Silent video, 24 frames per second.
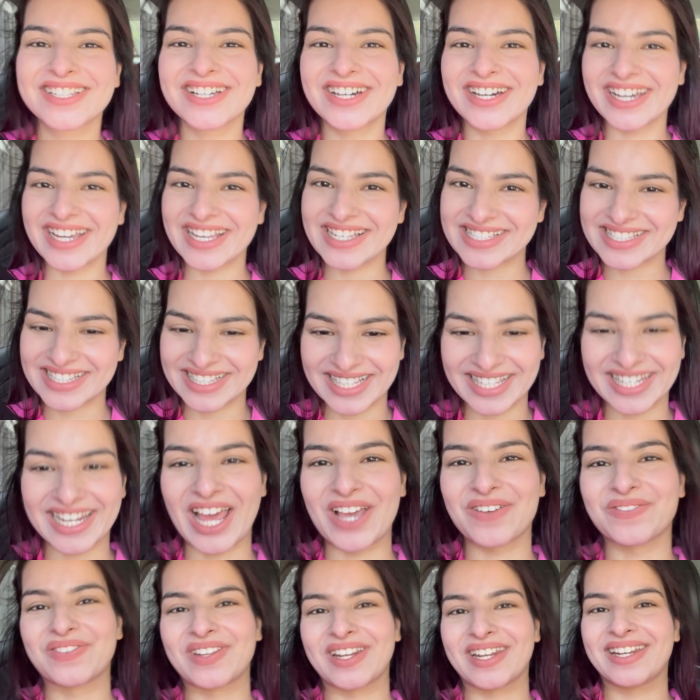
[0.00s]
तो इसलिए
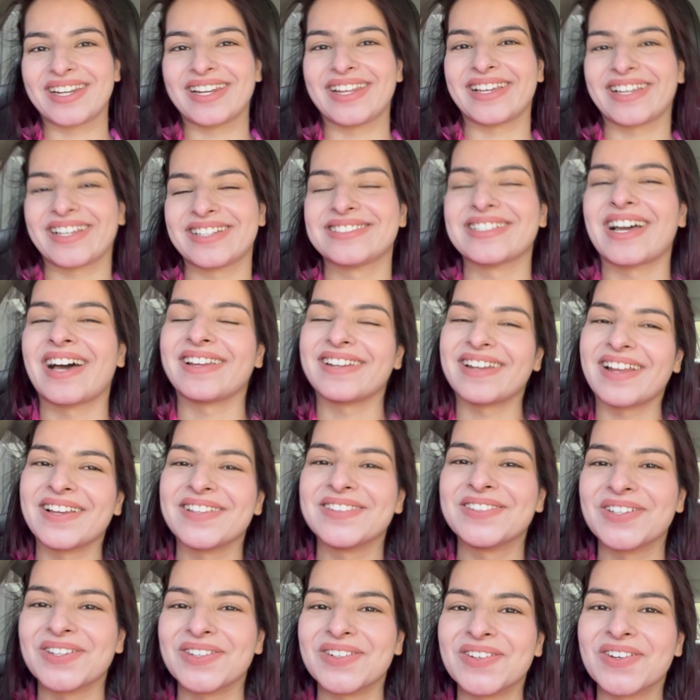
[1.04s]
लाइब्रेरी लेके जाना है
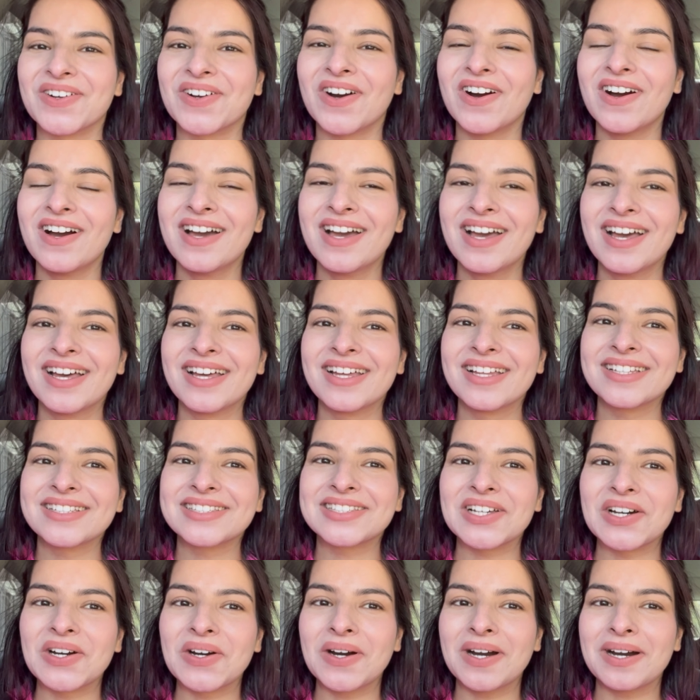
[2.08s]
इन दोनों को
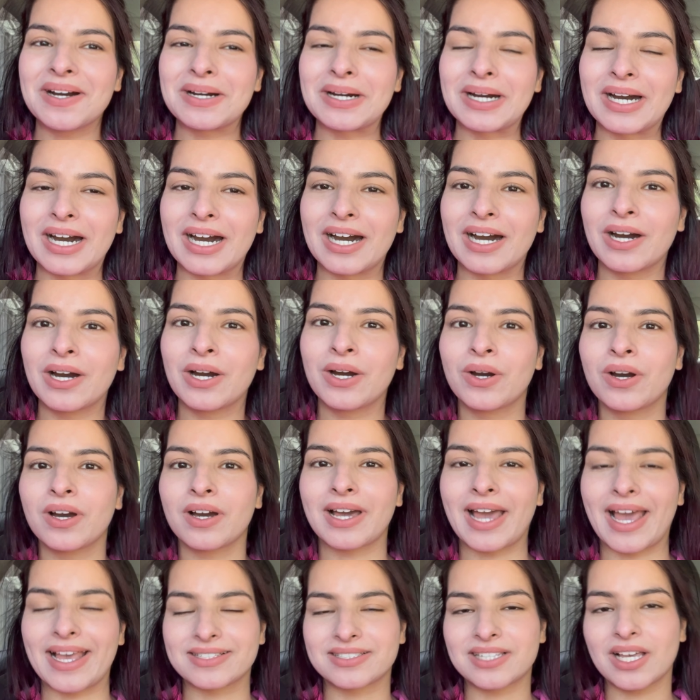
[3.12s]
तो आ,
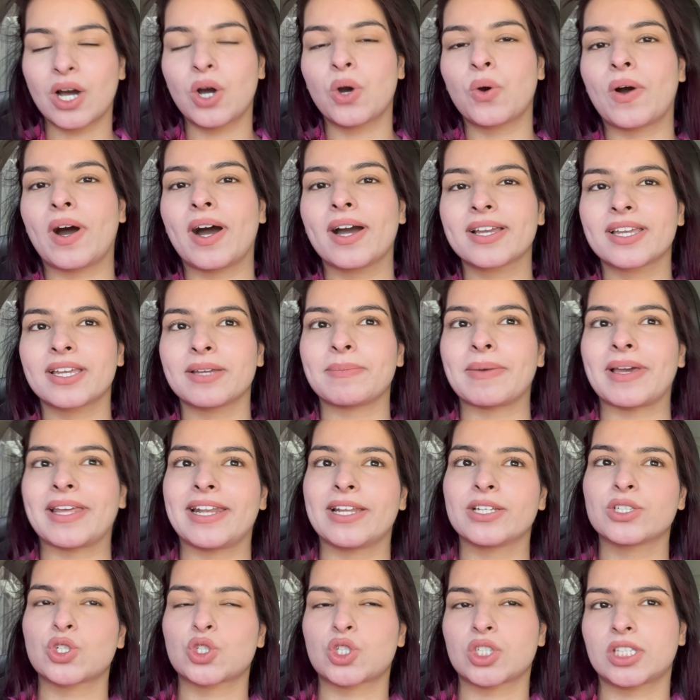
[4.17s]
ऐसा हुआ कि
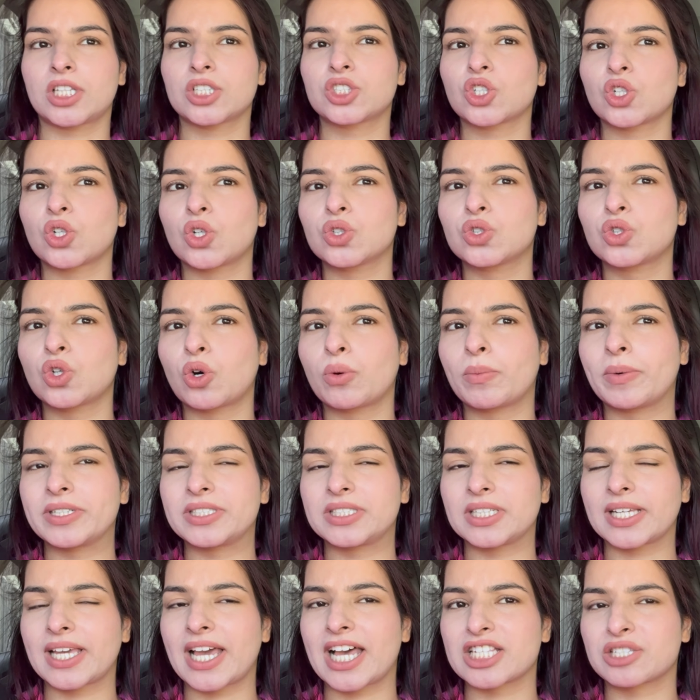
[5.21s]
मैंने सोचा था चलो दो
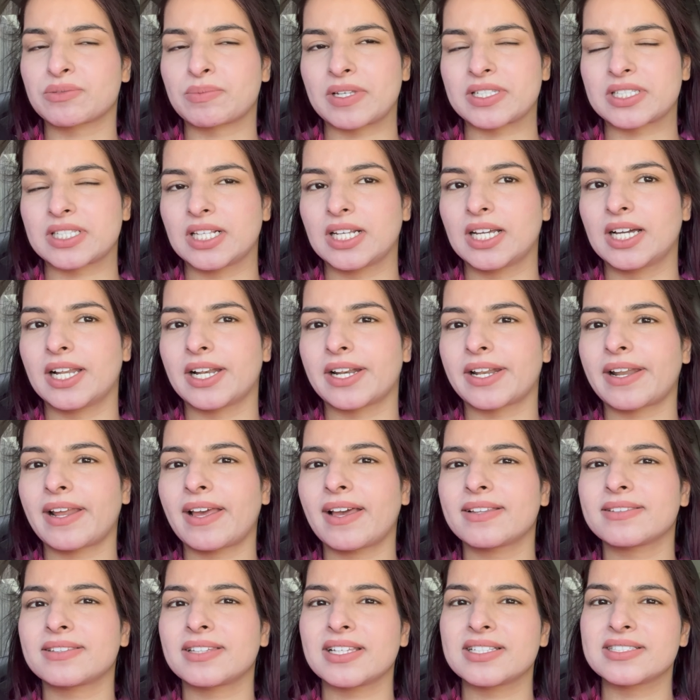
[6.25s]
बजे के आसपास निकल रहे
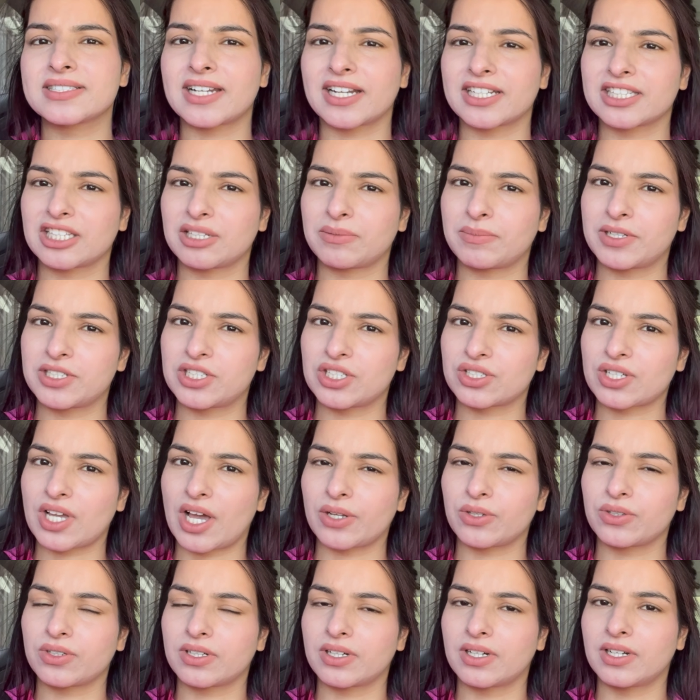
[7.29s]
हैं तीन साढ़े तीन बजे
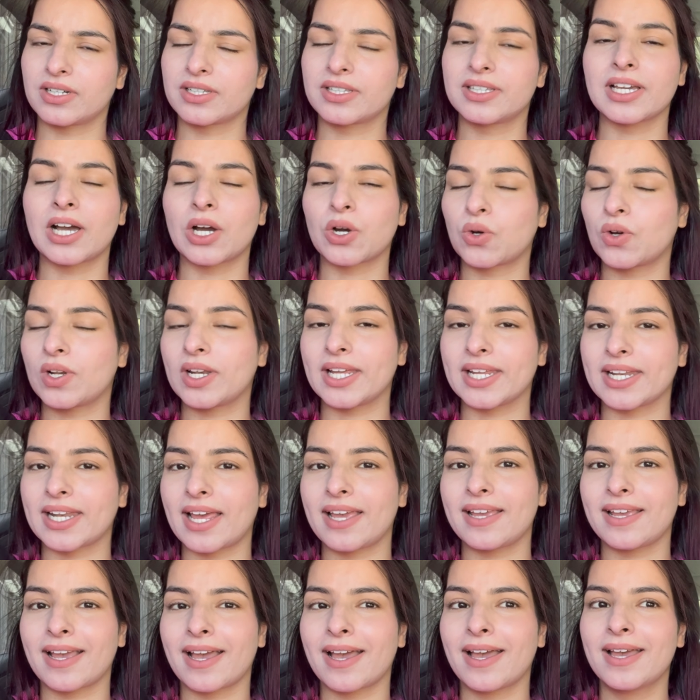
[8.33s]
शान किया को लेना
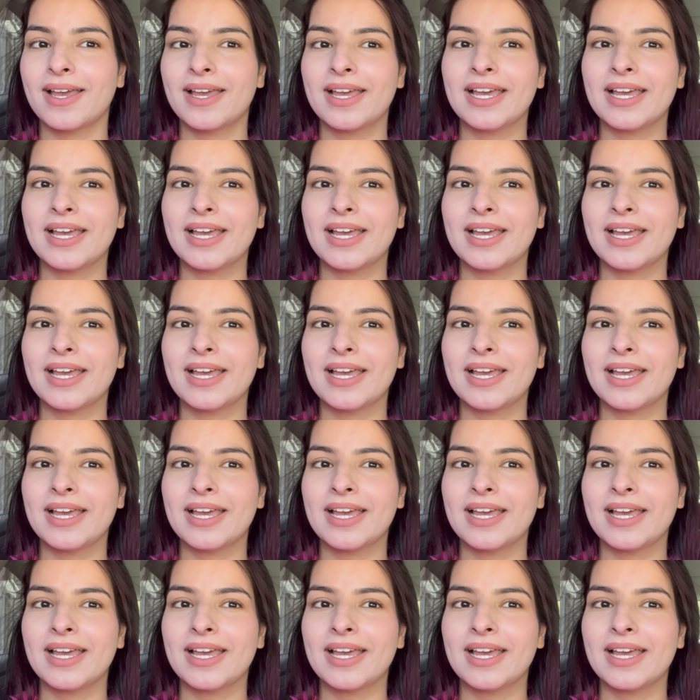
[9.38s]
ही है